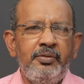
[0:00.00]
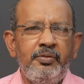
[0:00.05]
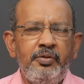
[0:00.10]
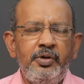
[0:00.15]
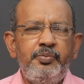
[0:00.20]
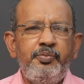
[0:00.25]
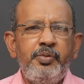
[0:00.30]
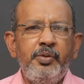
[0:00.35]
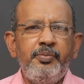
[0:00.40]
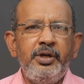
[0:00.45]

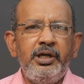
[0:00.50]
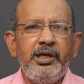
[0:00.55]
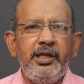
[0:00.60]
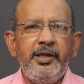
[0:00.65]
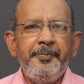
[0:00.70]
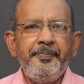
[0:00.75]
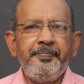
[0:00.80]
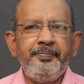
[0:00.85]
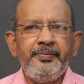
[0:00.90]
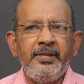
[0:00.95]
விருப்பம் இல்லை
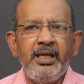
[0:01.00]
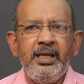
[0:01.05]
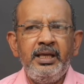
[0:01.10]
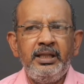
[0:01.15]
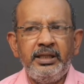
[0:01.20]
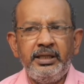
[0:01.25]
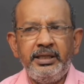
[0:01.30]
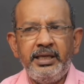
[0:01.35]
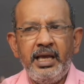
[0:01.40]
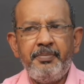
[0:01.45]

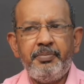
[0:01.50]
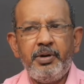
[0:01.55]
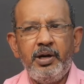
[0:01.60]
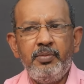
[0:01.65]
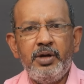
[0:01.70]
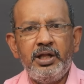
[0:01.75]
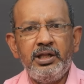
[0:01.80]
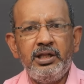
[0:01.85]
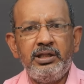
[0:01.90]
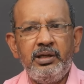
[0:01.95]
இந்த ஏப்ரல்
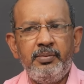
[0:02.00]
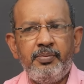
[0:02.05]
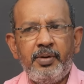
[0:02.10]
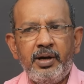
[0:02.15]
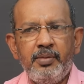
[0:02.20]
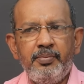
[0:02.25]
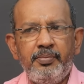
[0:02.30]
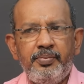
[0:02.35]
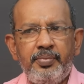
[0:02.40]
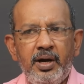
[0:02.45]
மாதத்தில்
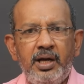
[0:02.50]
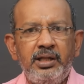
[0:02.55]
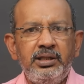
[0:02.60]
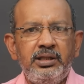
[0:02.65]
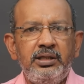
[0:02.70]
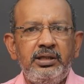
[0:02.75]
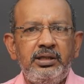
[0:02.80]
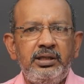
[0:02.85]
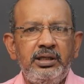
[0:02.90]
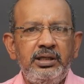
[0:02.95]
படம்
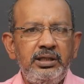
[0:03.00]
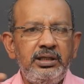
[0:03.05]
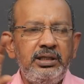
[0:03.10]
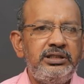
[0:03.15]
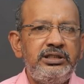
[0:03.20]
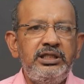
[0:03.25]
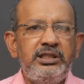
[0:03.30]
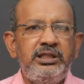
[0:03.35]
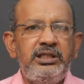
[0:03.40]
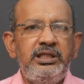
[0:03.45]
பார்த்துட்டு
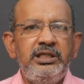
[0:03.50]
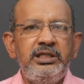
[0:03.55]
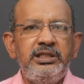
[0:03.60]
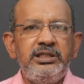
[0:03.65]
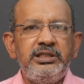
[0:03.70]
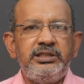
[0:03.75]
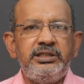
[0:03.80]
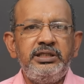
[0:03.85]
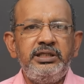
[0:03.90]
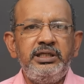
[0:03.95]
சித்தி
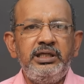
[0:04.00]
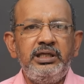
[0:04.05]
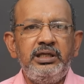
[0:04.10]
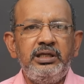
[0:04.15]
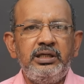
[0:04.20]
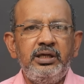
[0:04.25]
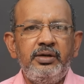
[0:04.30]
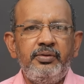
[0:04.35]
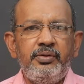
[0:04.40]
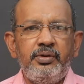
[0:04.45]

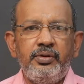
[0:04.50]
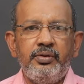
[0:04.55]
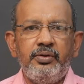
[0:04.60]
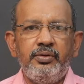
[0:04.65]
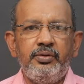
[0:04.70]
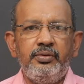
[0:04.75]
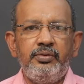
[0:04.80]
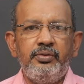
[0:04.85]
சீரியலுக்கு அவருக்கு